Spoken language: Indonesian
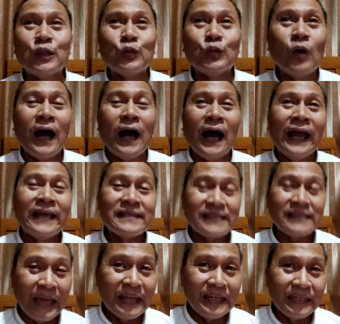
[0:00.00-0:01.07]
mertua
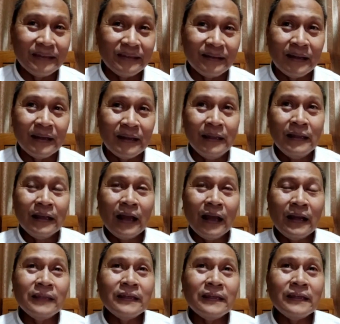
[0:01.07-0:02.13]
ASN gitu kan.
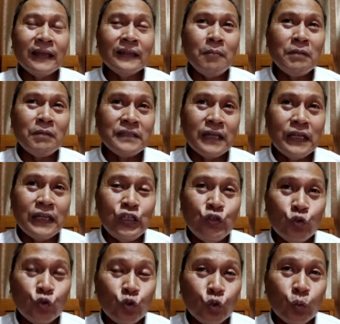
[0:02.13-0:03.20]
Karena ternyata menjadi
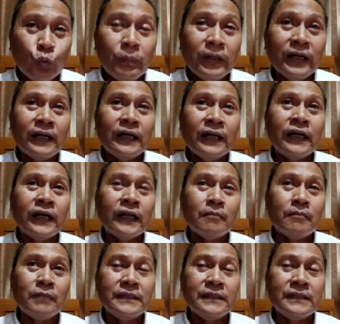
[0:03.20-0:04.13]
YouTuber,